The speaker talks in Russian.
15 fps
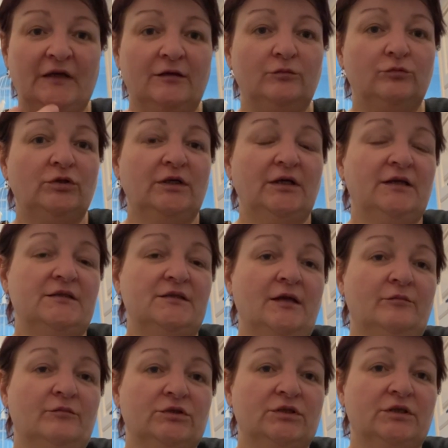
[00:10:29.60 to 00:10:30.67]
будто
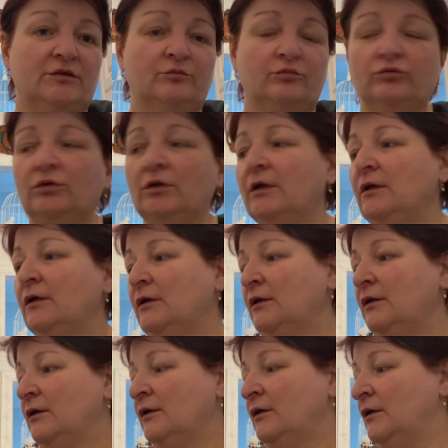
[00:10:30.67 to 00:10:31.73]
когтями шкребут.
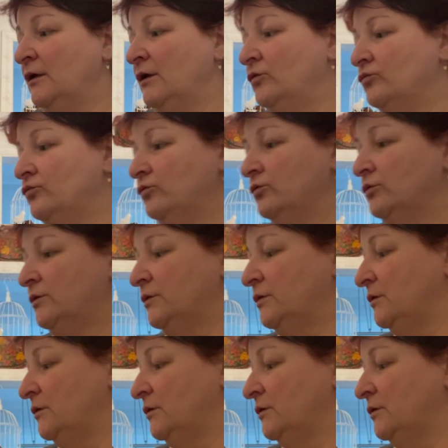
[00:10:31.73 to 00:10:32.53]
Вот.